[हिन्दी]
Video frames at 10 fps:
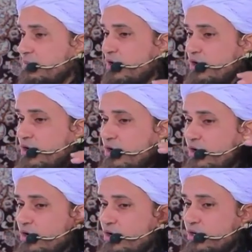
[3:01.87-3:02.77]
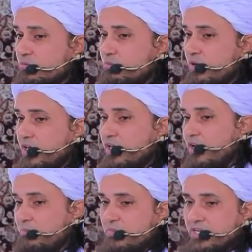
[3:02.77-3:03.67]
के बहुत बड़े
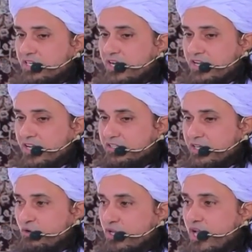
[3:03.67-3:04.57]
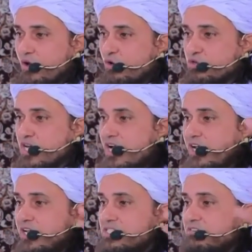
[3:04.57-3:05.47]
अलमबरदार कहते हैं उनके यहाँ
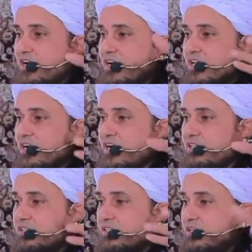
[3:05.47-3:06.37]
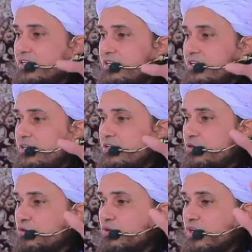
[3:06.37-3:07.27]
रोज़ाना ऐसे वाक़ात
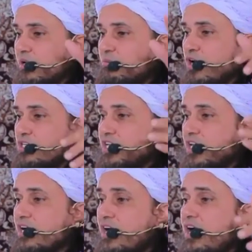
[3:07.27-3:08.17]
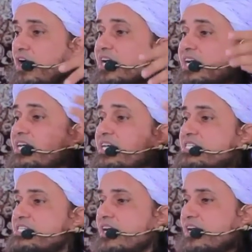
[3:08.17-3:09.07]
उनके माशरे का
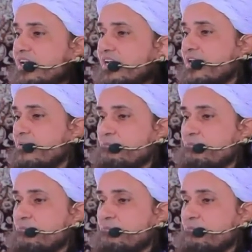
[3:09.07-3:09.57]
हिस्सा हैं